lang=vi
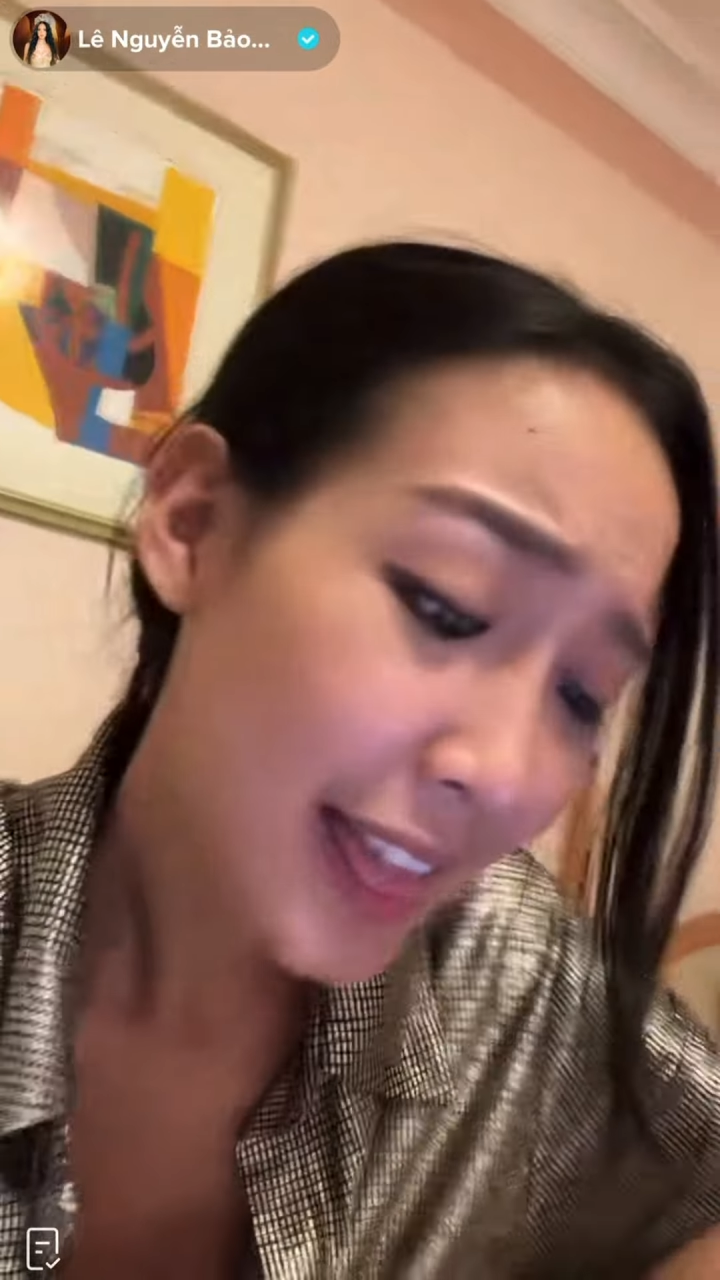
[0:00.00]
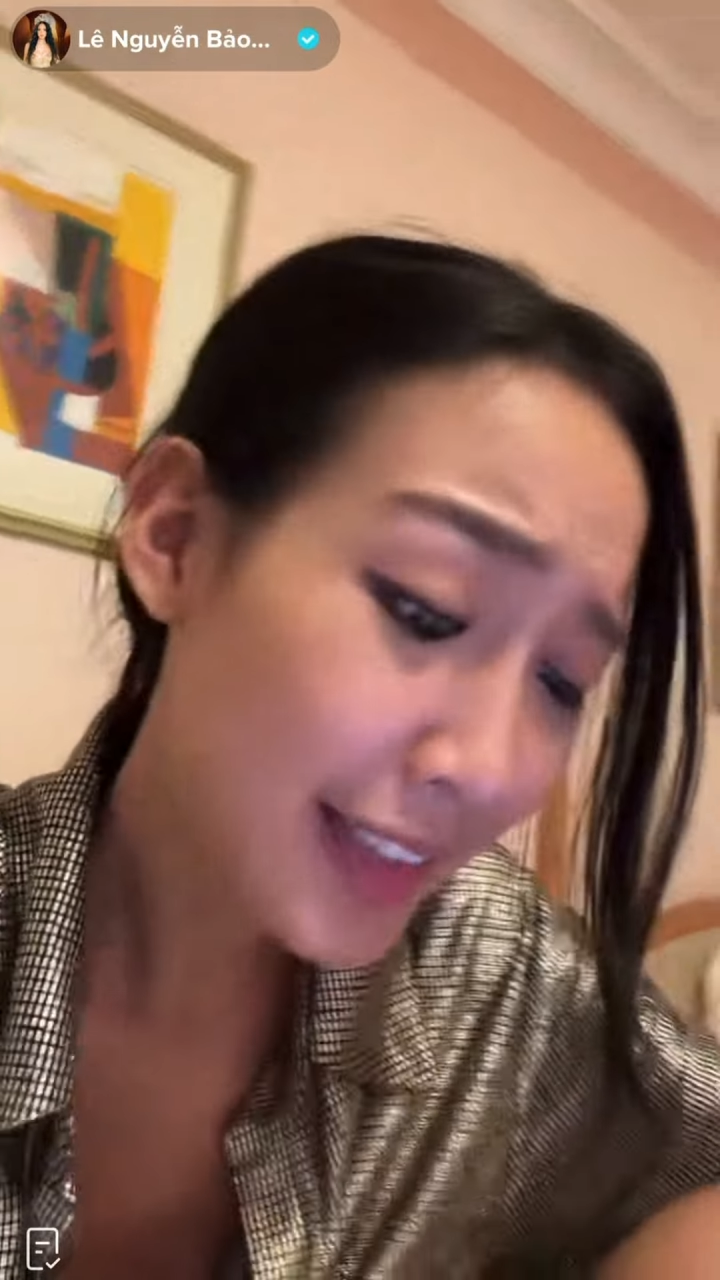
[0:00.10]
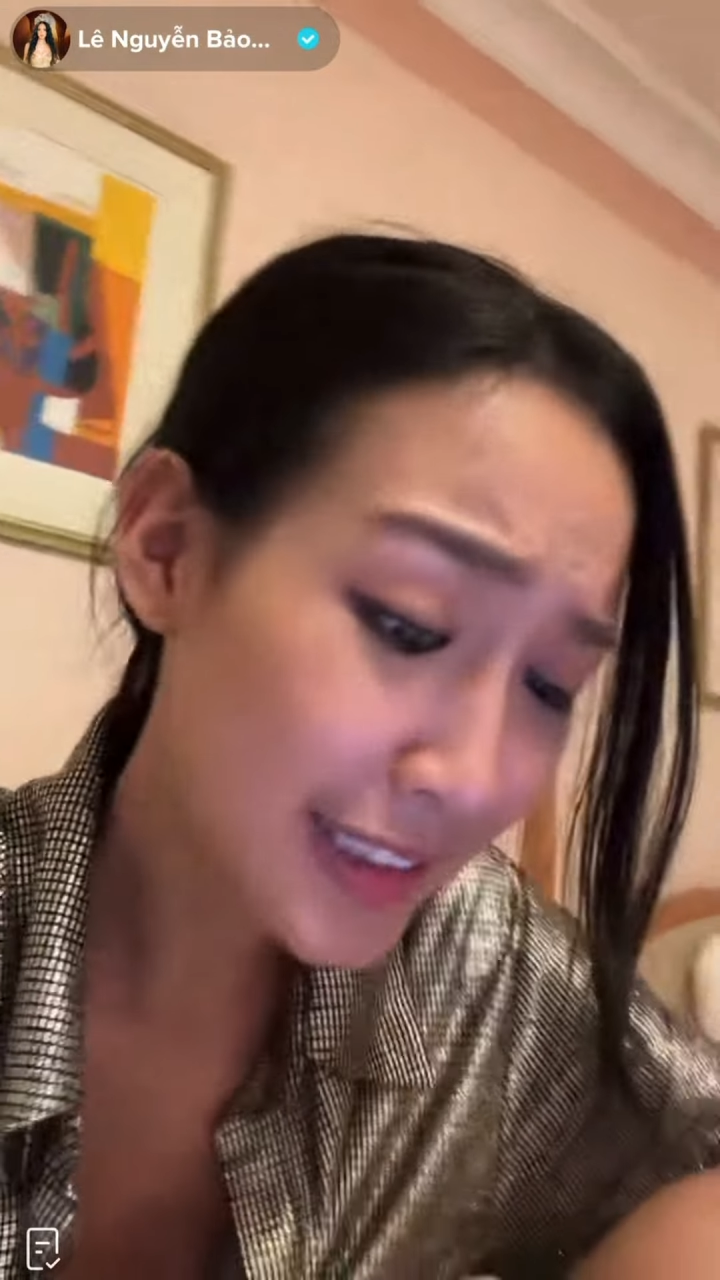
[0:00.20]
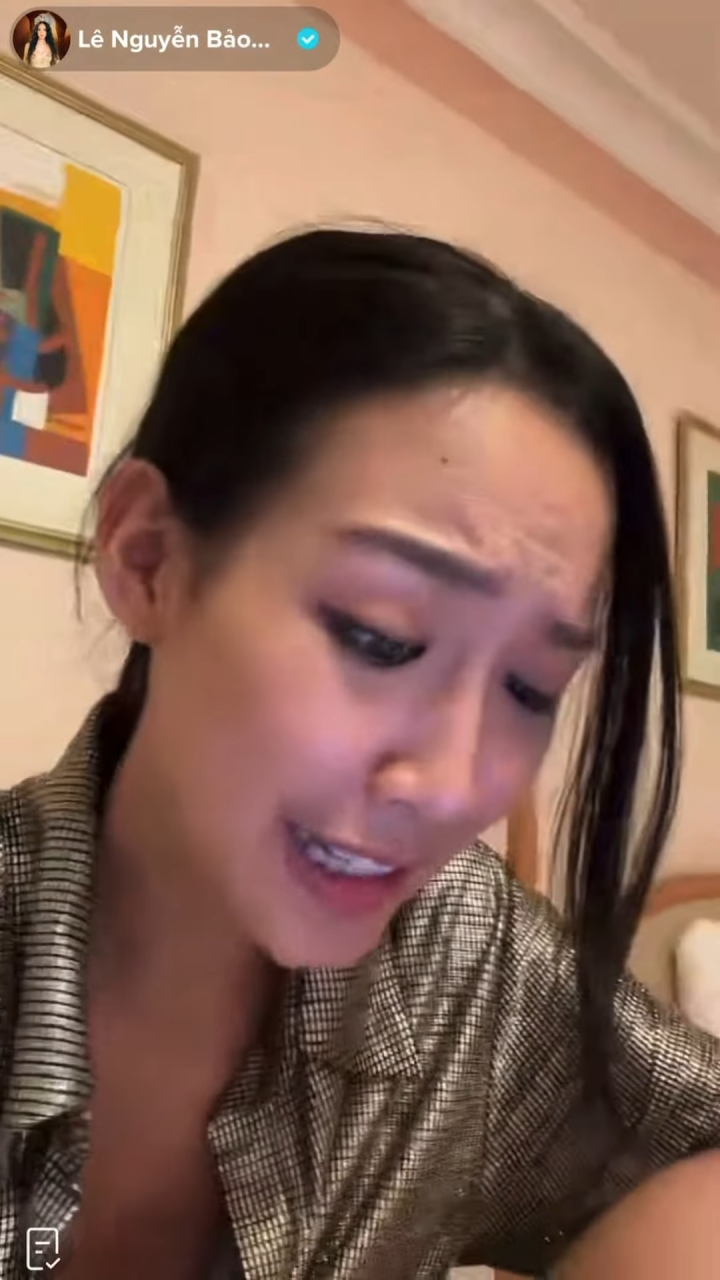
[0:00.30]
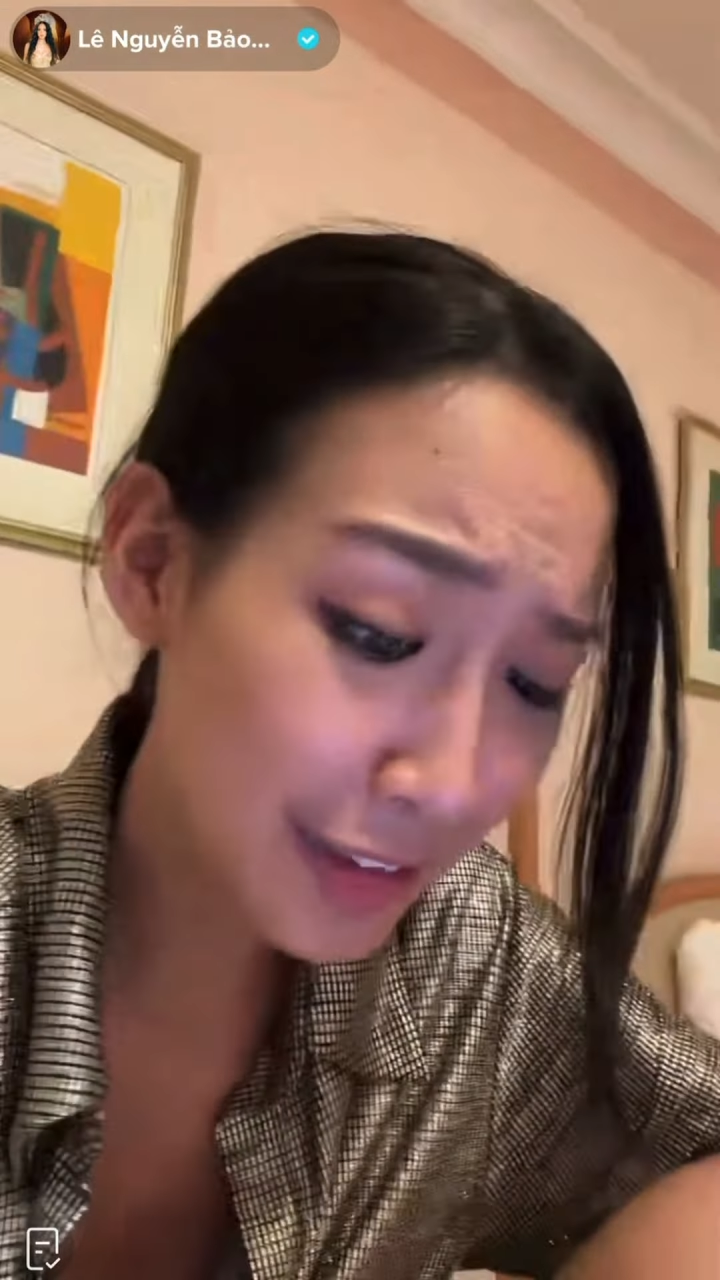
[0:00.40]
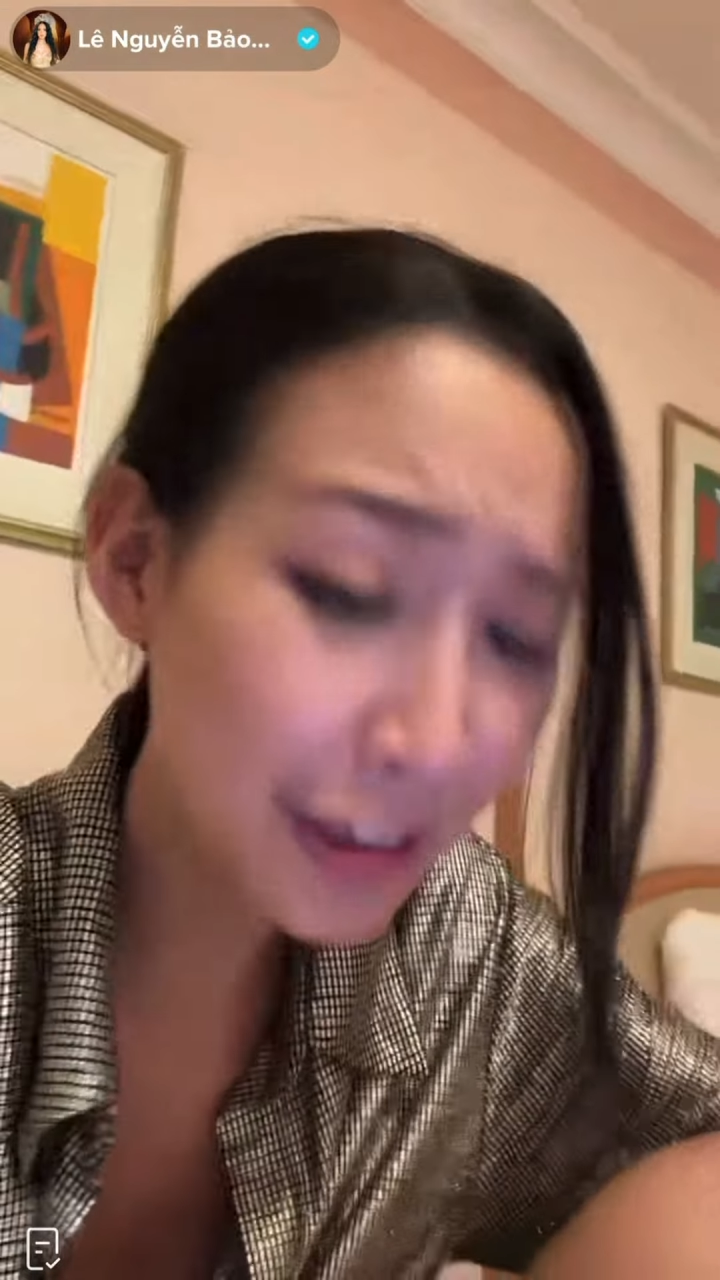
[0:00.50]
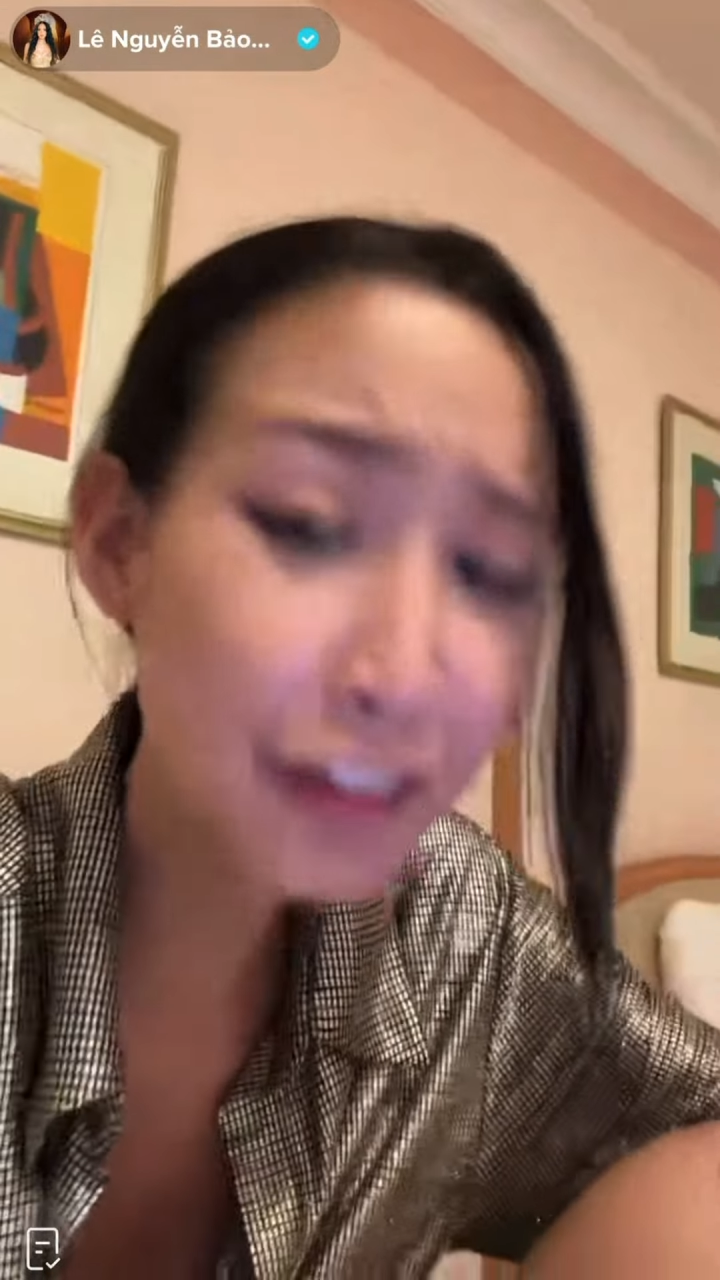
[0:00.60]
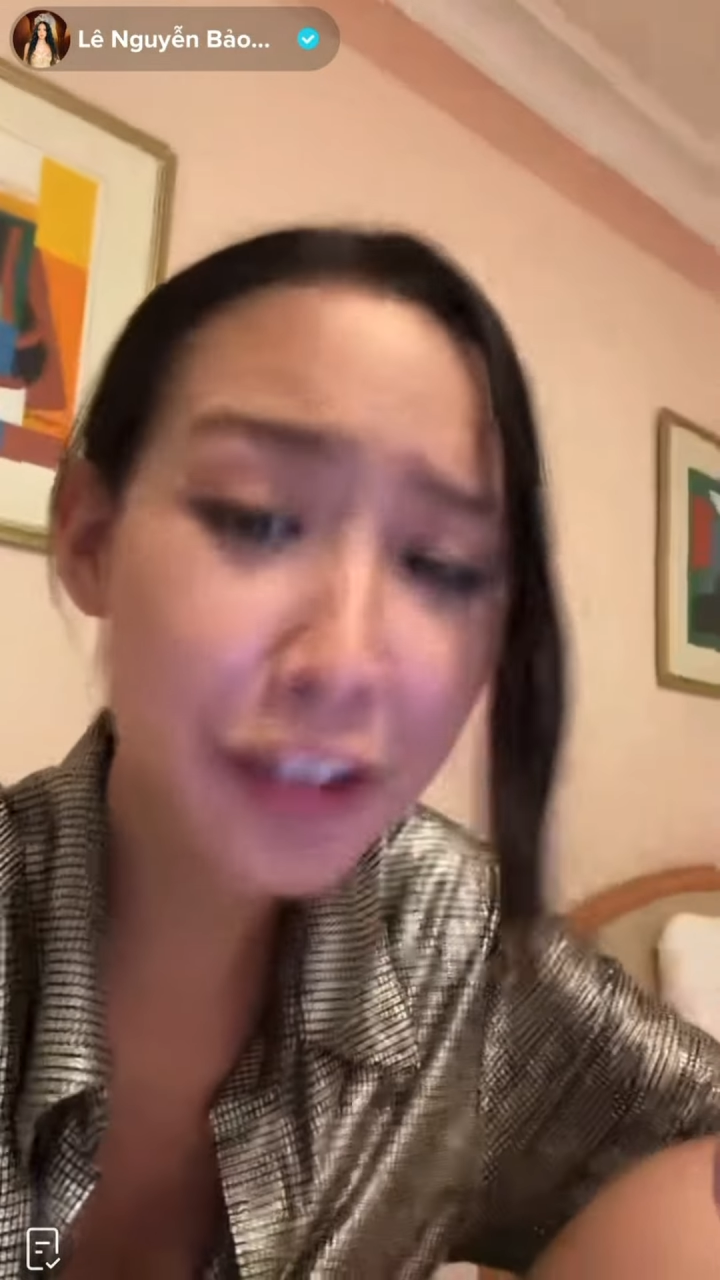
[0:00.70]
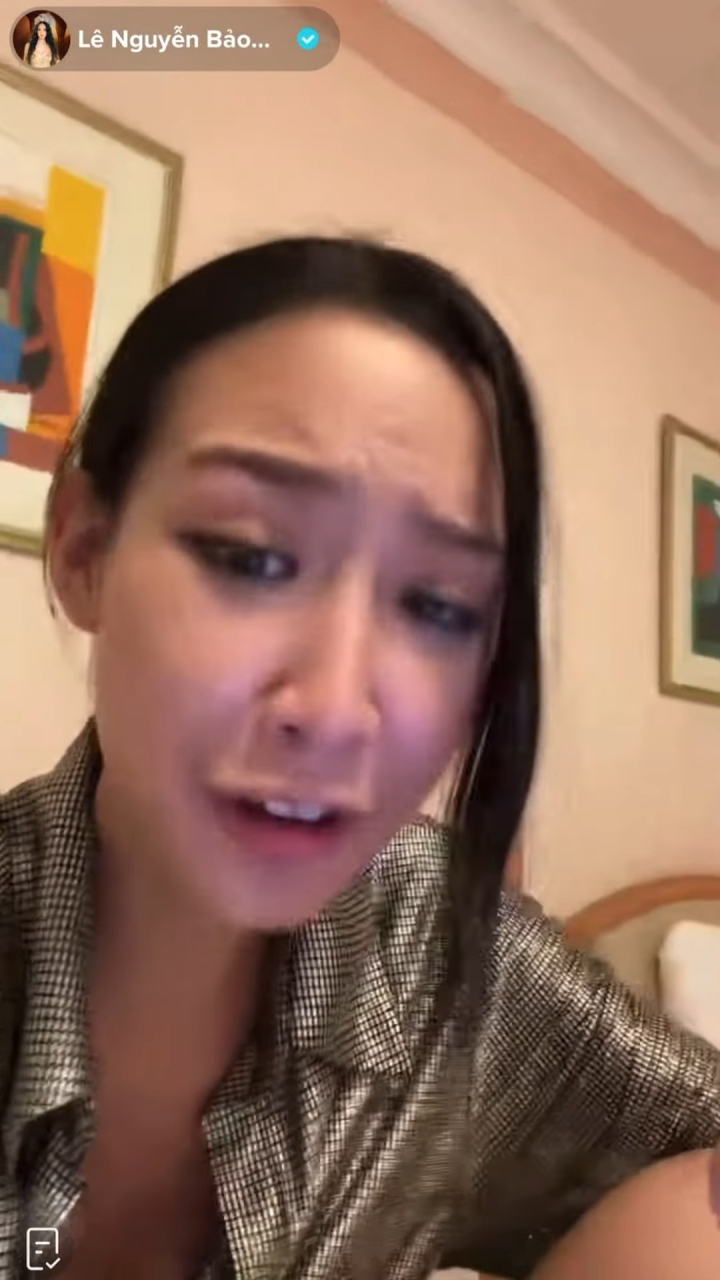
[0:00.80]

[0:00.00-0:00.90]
Rồi sao kêu